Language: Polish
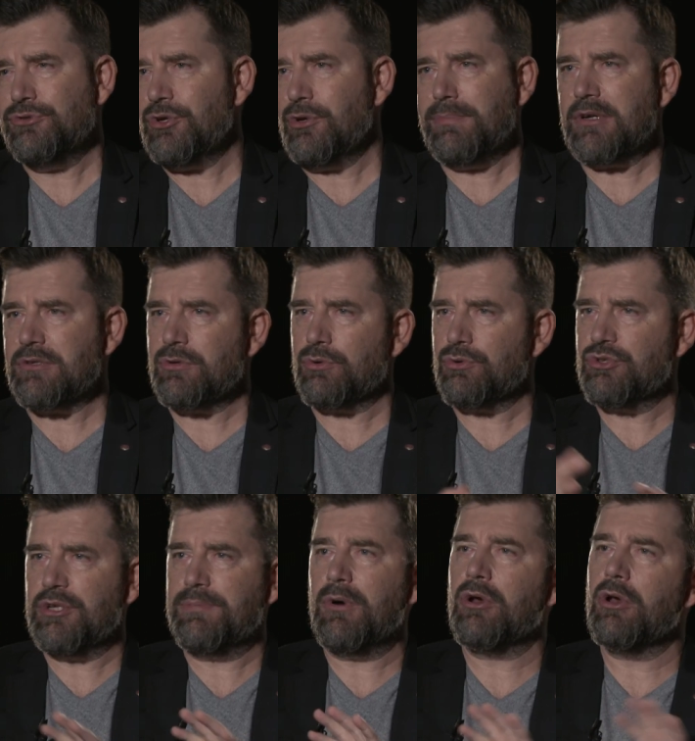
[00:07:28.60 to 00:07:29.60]
ludzie o bardzo
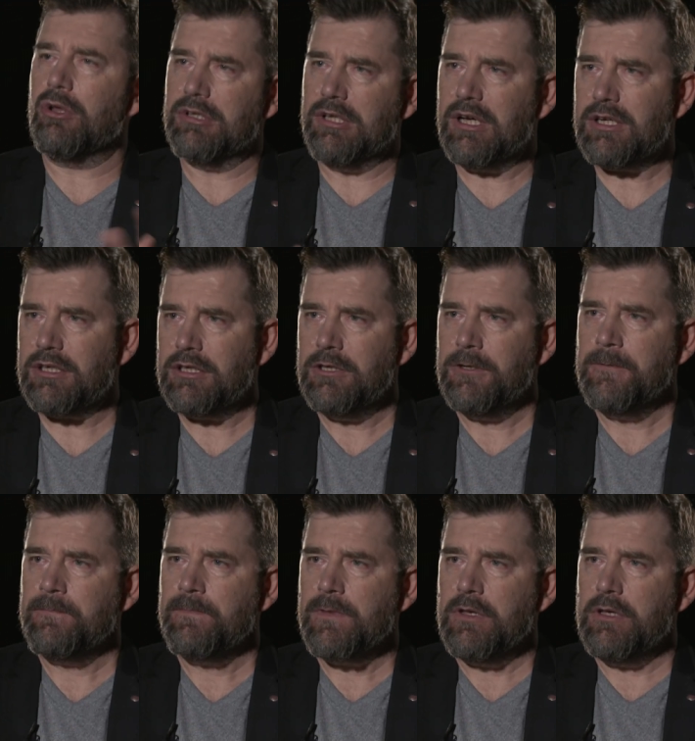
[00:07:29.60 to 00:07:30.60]
różnych poglądach
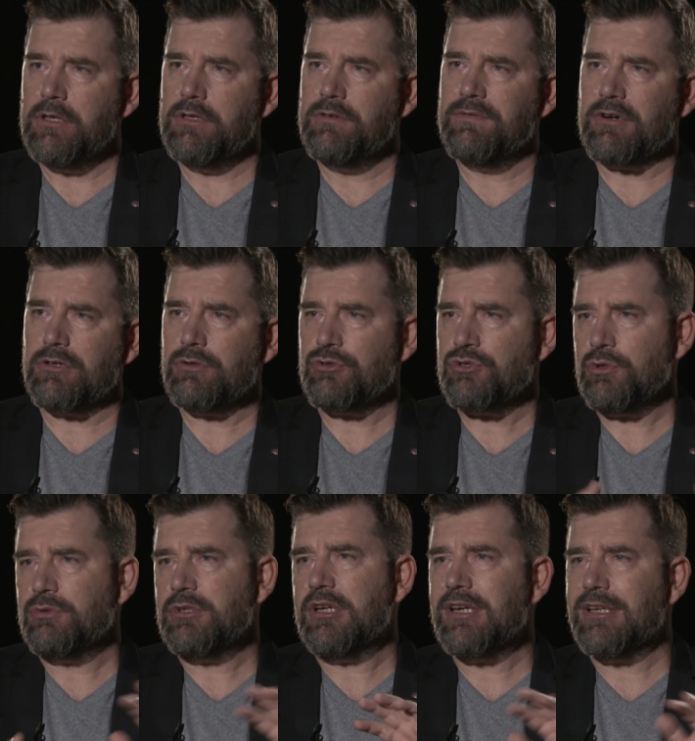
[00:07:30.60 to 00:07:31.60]
i
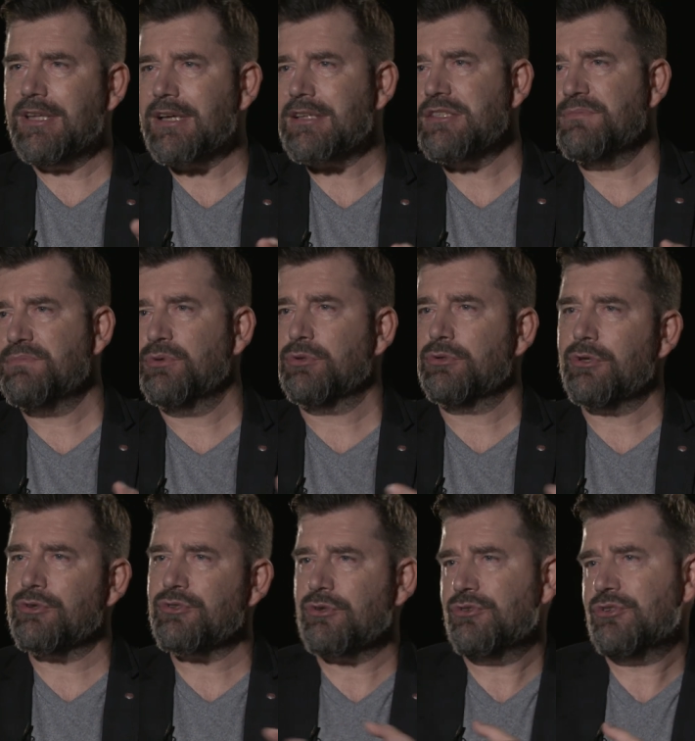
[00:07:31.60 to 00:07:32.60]
wartością tych redakcji było
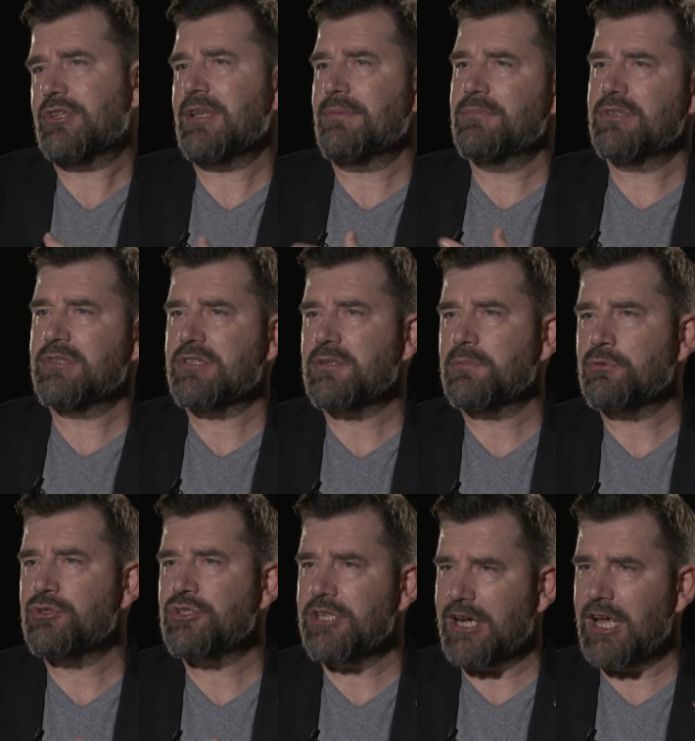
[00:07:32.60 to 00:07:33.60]
to, że oni się tam między
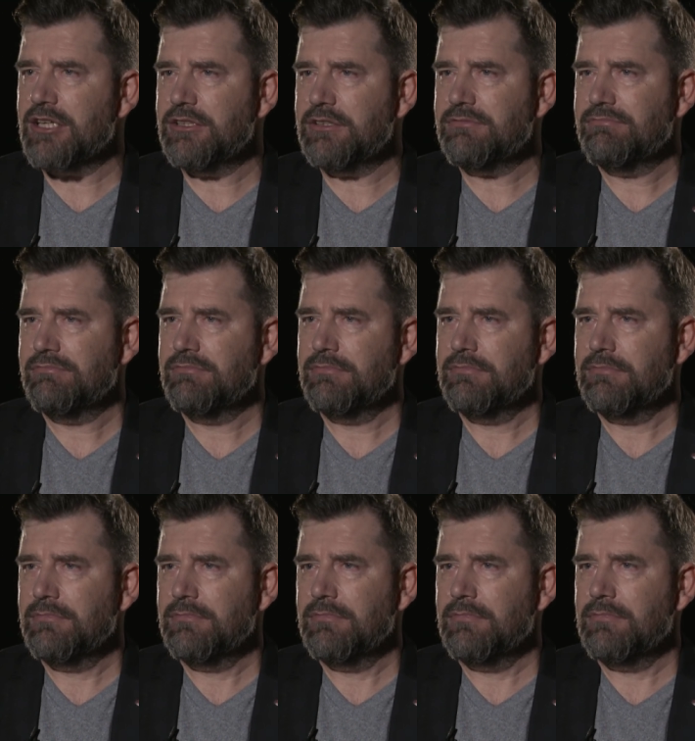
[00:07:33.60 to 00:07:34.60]
sobą ścierali,
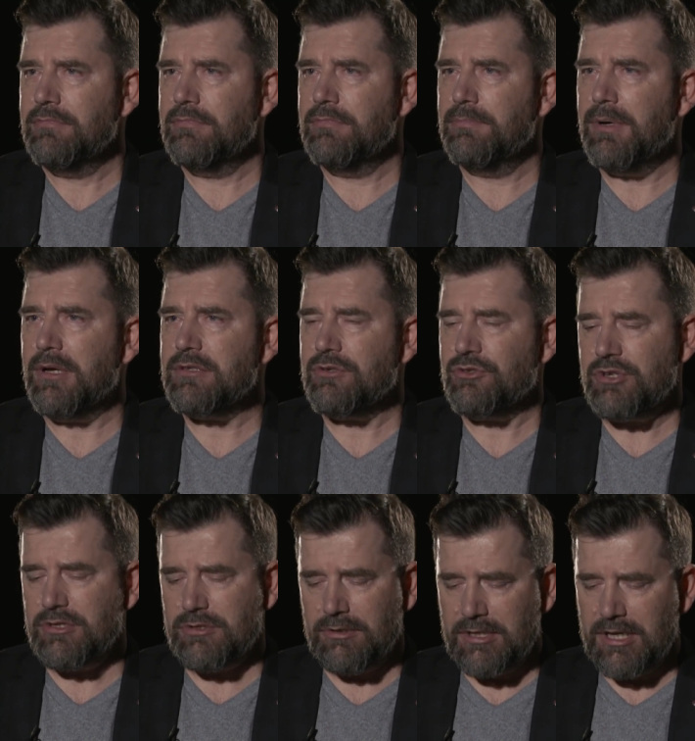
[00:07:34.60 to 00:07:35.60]
bardzo
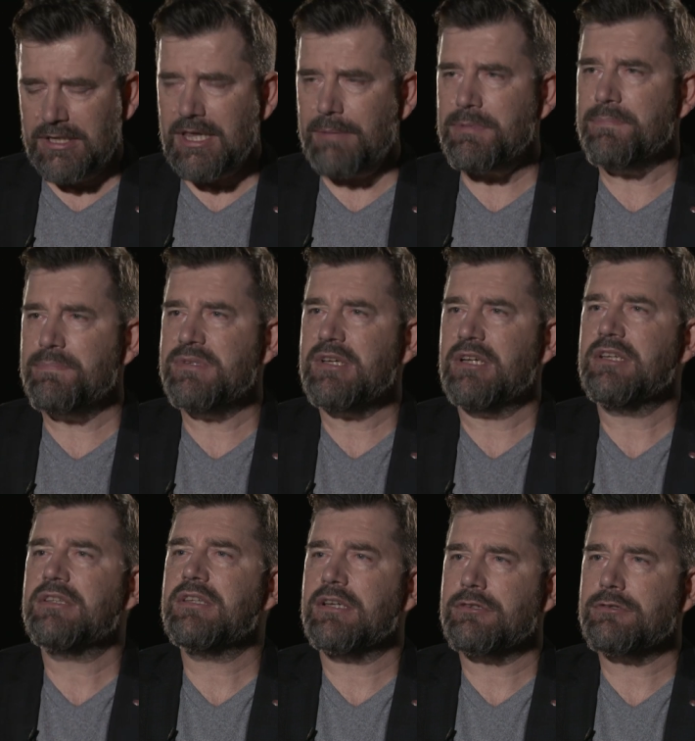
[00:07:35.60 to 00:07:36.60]
często na etapie
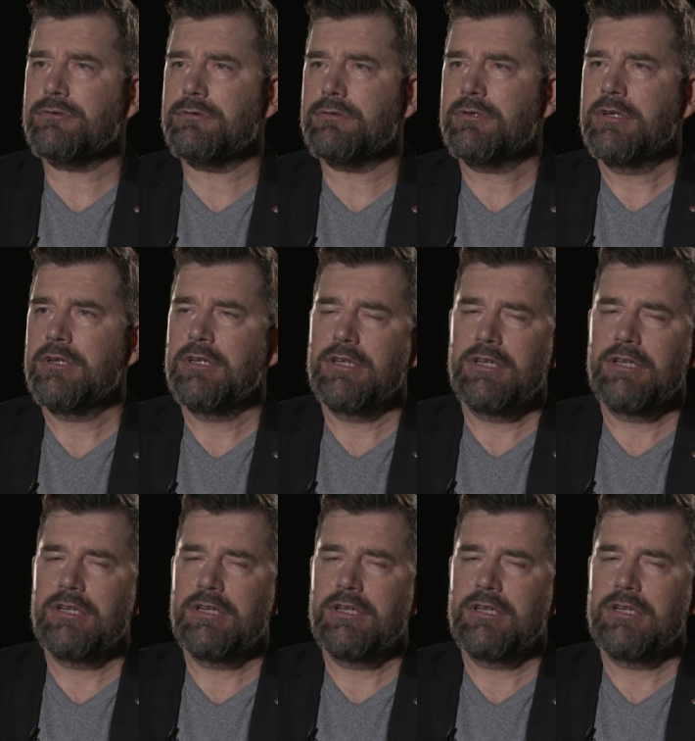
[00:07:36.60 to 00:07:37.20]
pisania tekstu